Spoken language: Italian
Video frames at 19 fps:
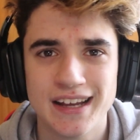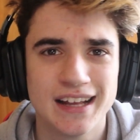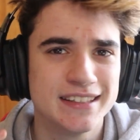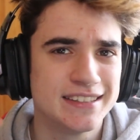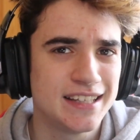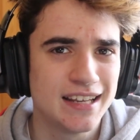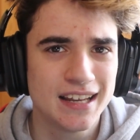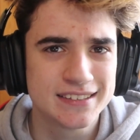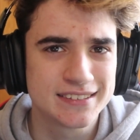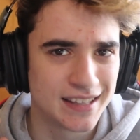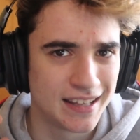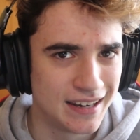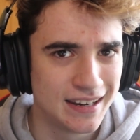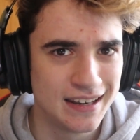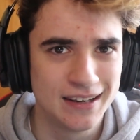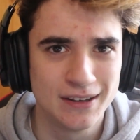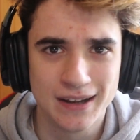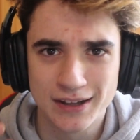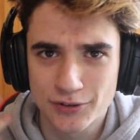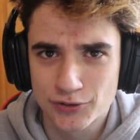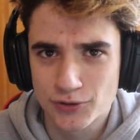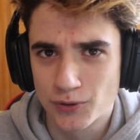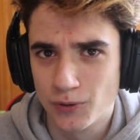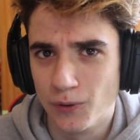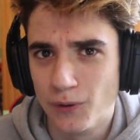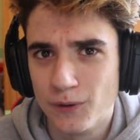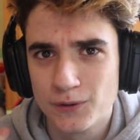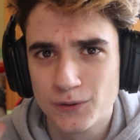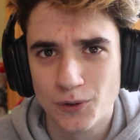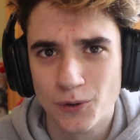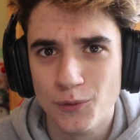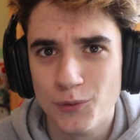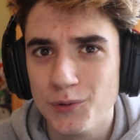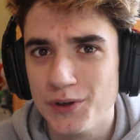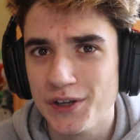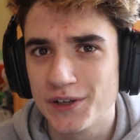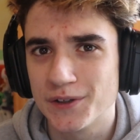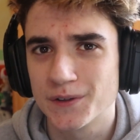al di là dell'ascolto
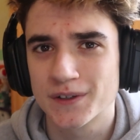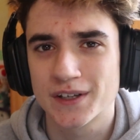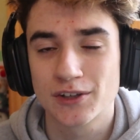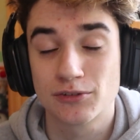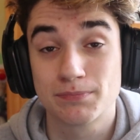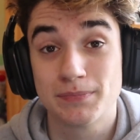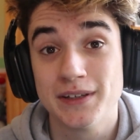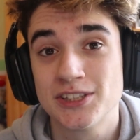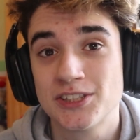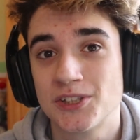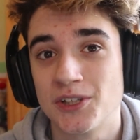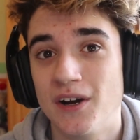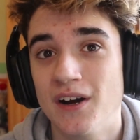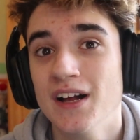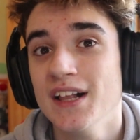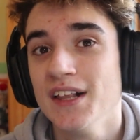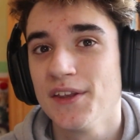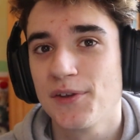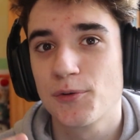unico che spesso